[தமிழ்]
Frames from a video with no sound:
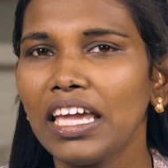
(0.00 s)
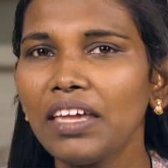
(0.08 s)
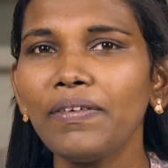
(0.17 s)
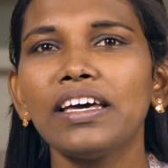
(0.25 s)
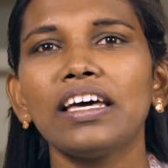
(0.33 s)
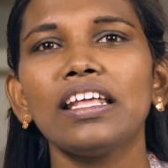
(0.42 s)

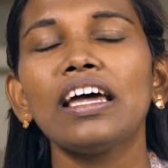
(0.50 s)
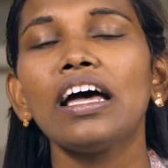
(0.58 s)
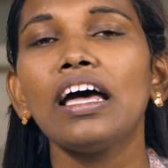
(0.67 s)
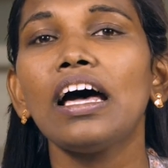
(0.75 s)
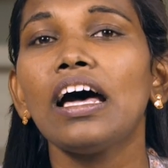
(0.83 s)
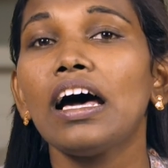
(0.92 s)
இவர்
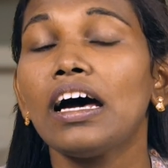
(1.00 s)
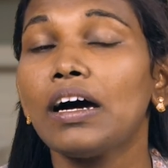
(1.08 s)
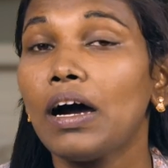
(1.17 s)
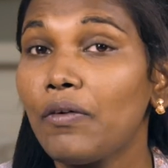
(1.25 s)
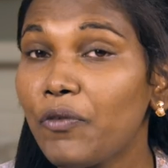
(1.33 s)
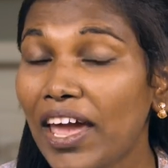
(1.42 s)

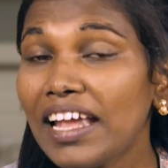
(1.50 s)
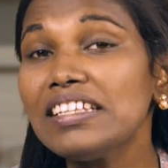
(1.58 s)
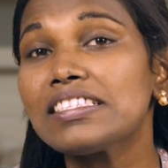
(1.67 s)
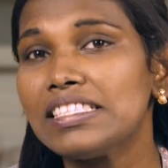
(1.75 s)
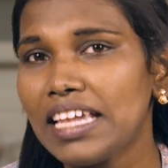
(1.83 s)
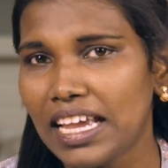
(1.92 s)
வேல்ஸ்
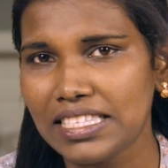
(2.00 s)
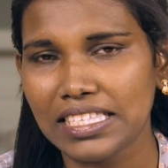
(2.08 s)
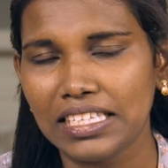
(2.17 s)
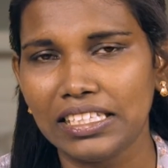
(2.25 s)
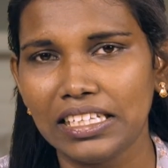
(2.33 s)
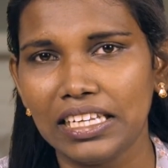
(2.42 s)

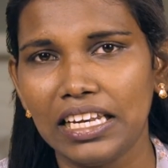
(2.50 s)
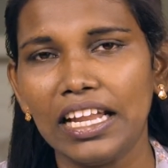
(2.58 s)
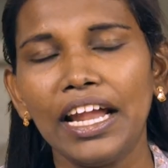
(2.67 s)
தேசத்தில்